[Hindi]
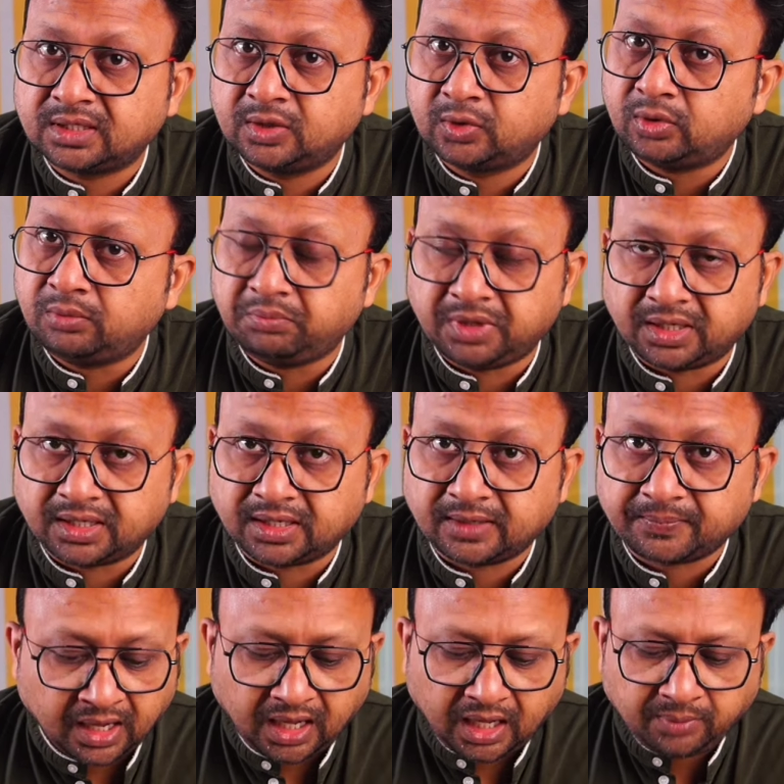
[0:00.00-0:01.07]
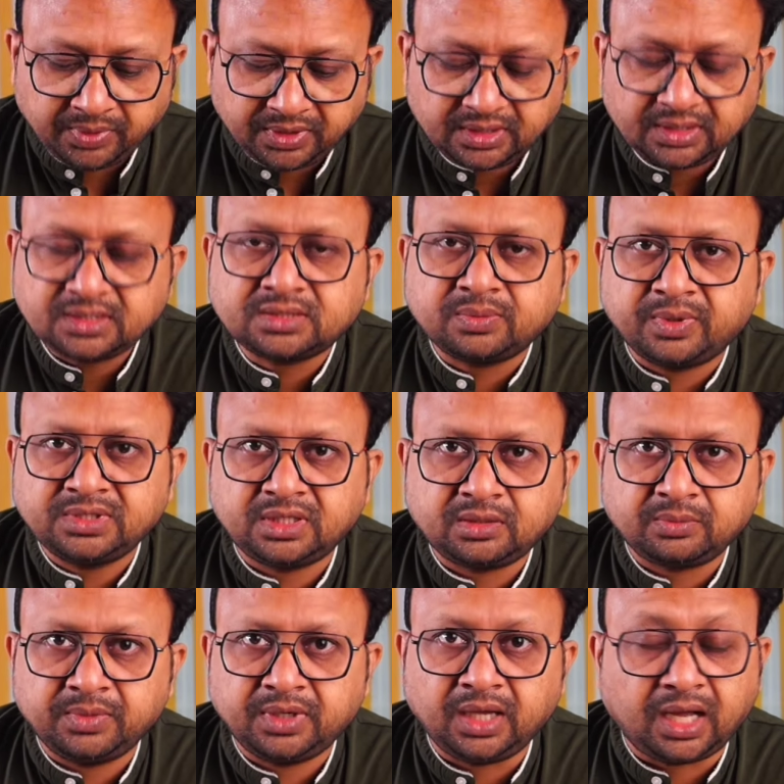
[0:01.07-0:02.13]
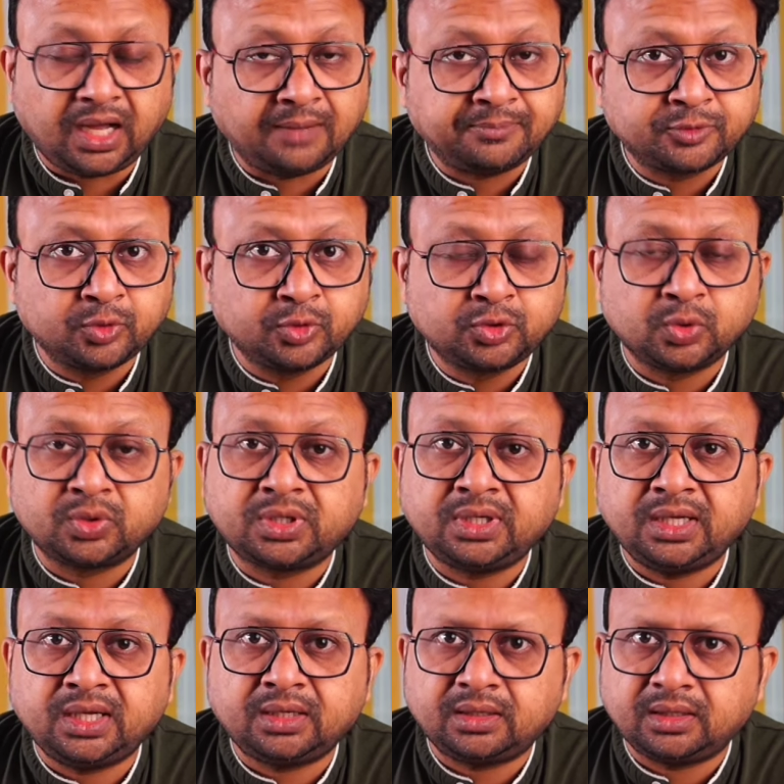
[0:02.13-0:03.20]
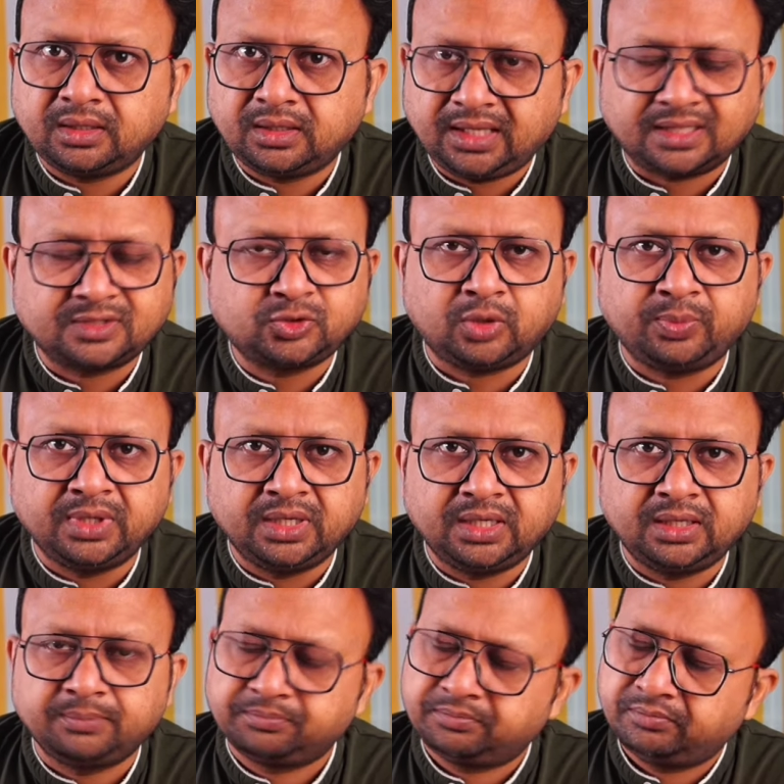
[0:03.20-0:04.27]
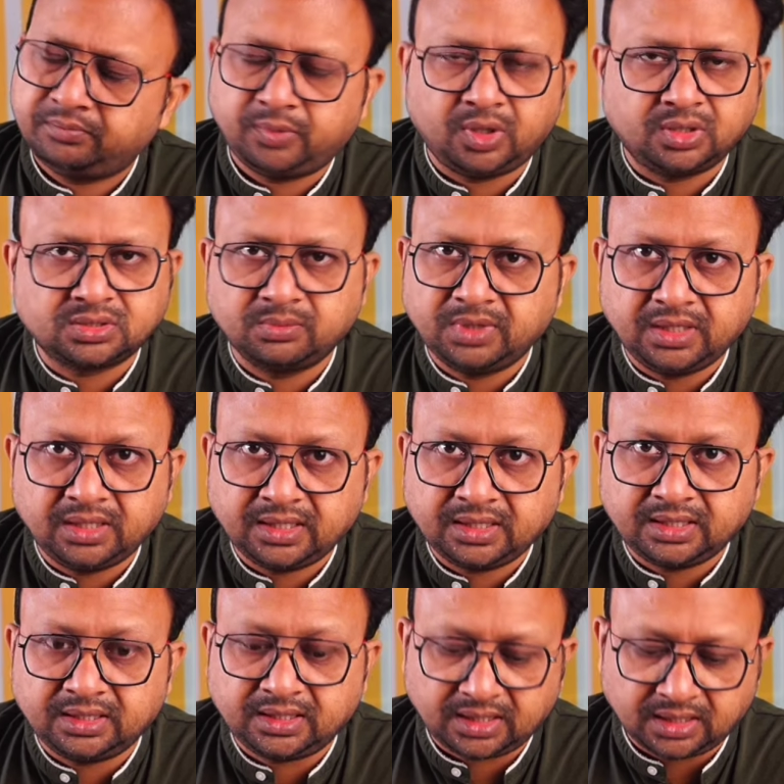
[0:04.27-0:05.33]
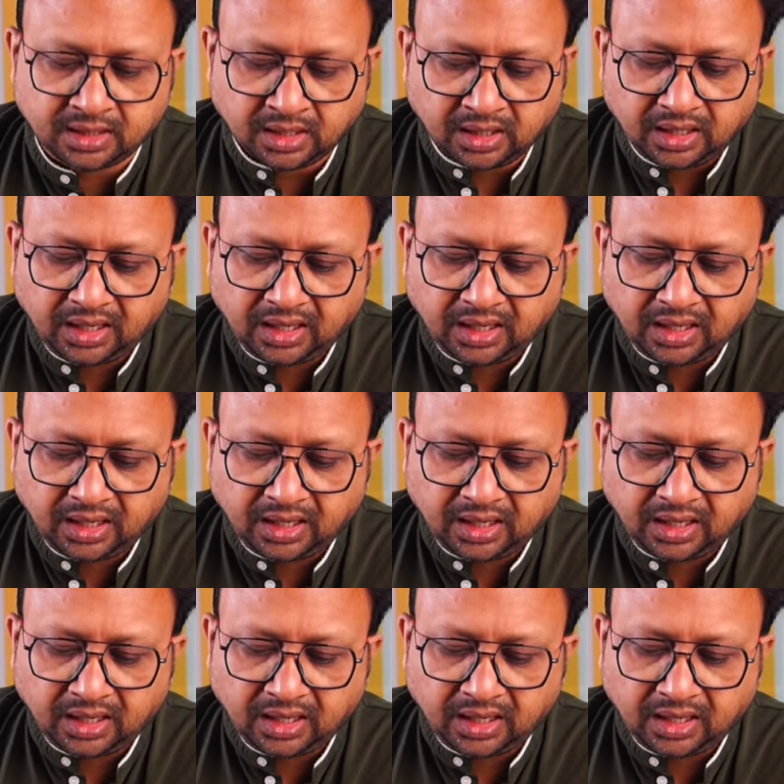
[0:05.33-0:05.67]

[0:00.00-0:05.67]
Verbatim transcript: देखने को मिल रहा है अब इस बजट में आप सोचो कि एक डेस्कटॉप लेने पॉसिबल नहीं है